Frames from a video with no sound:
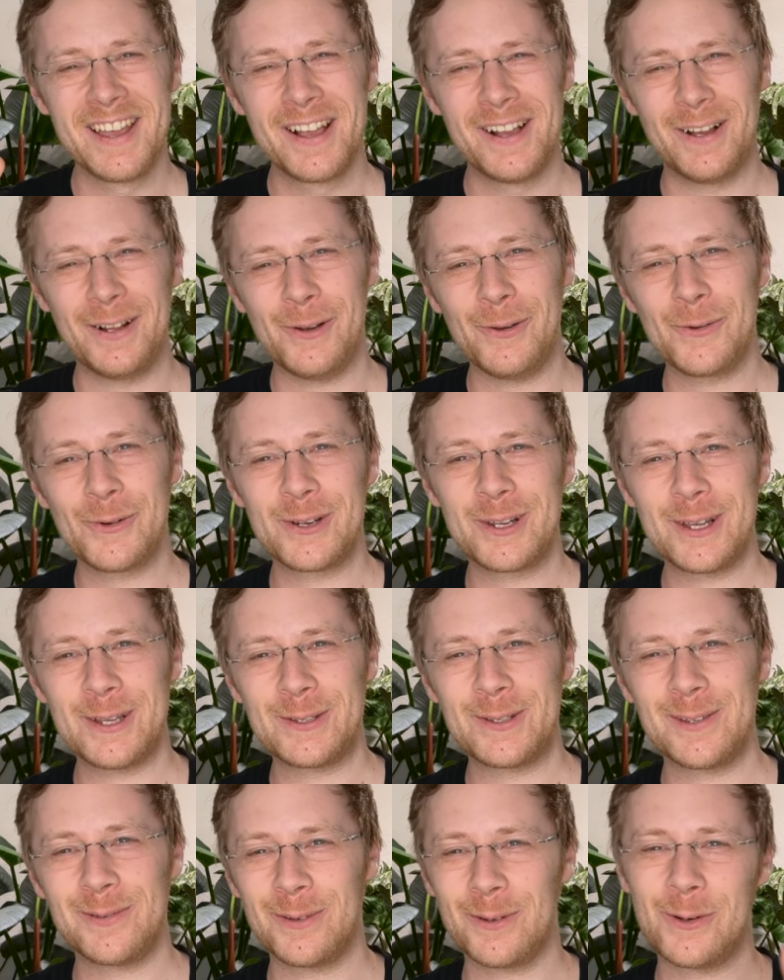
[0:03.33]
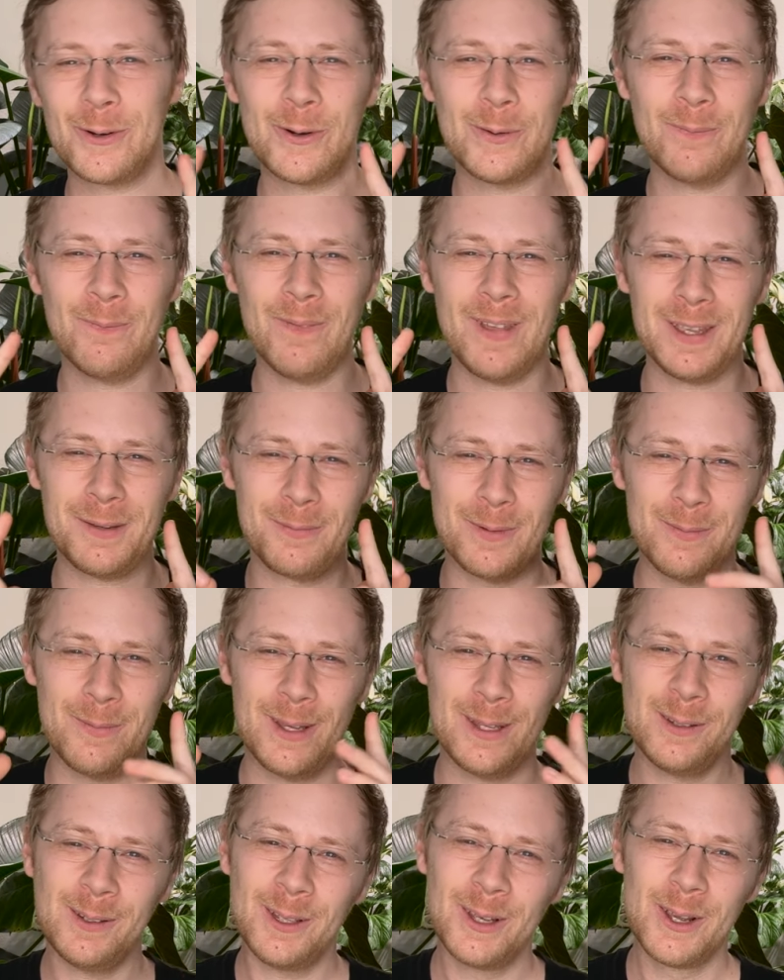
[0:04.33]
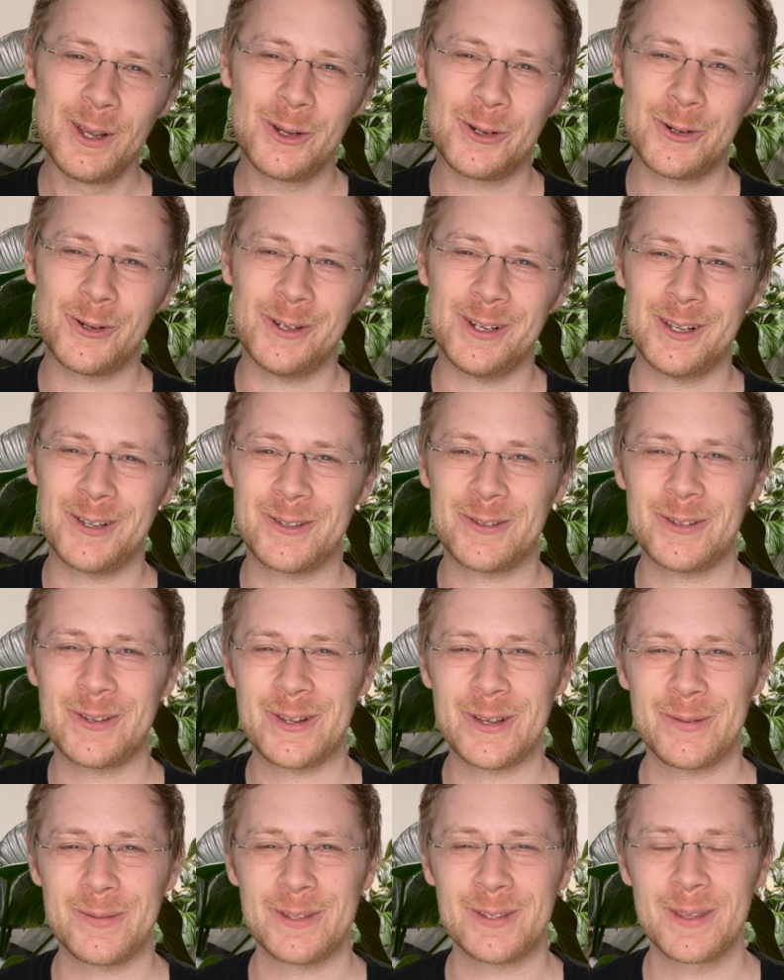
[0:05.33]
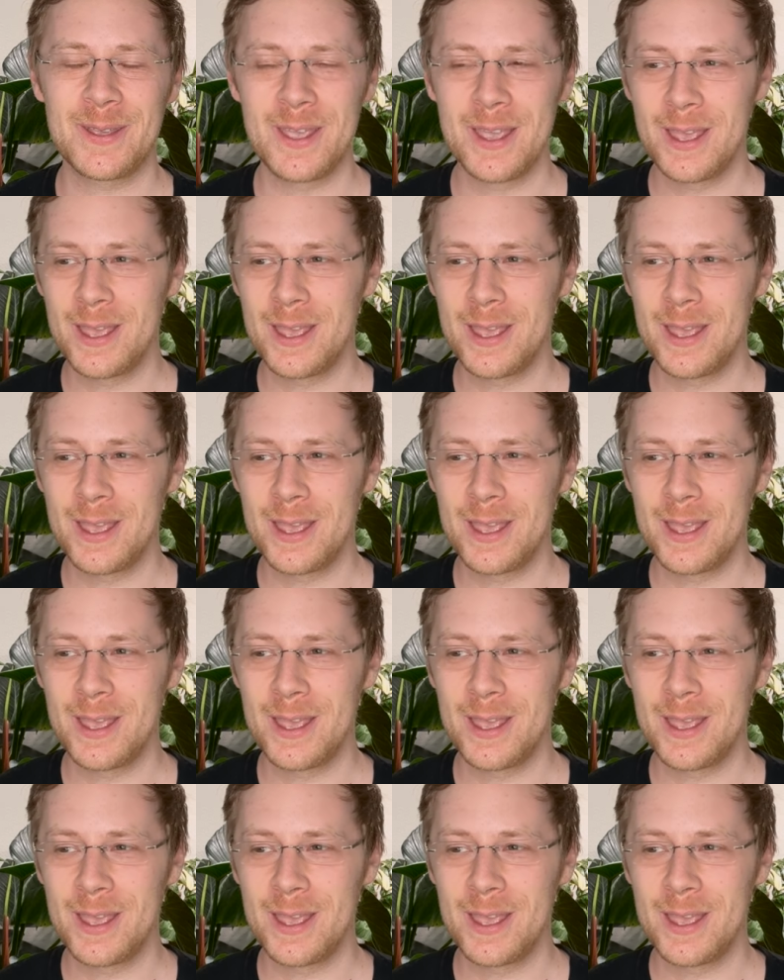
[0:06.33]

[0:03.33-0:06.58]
Hallo und herzlich willkommen. Ich bin Benny. Schön, dass du da bist.